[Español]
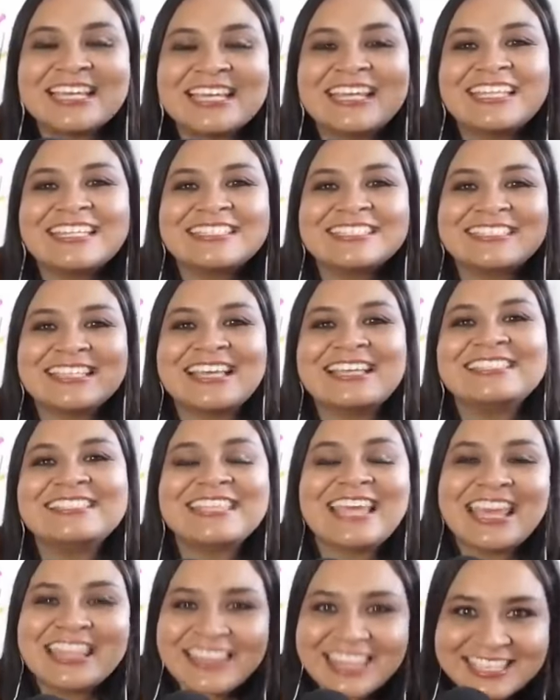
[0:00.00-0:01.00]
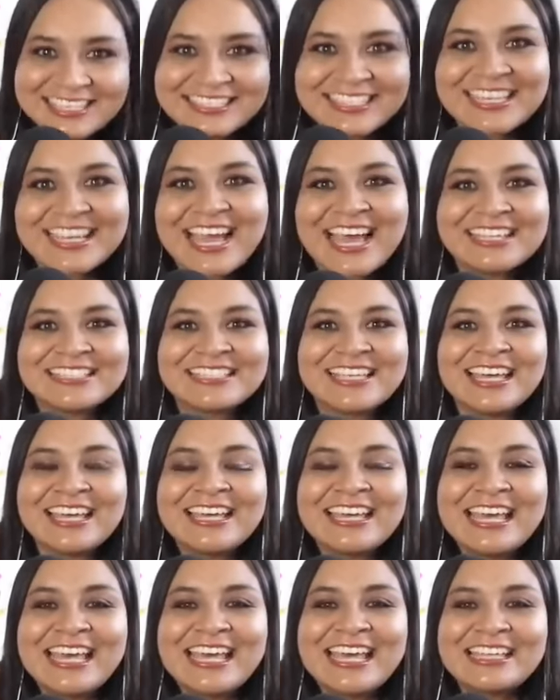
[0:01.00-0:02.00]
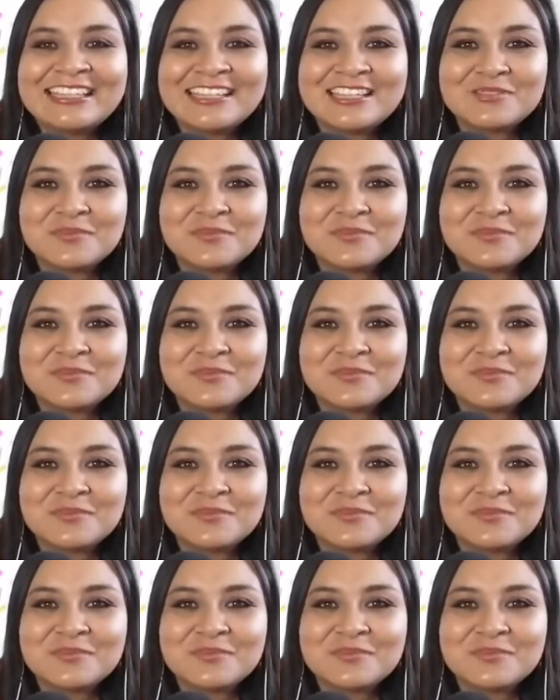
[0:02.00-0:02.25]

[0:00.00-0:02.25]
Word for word: en sana distancia y desde casa.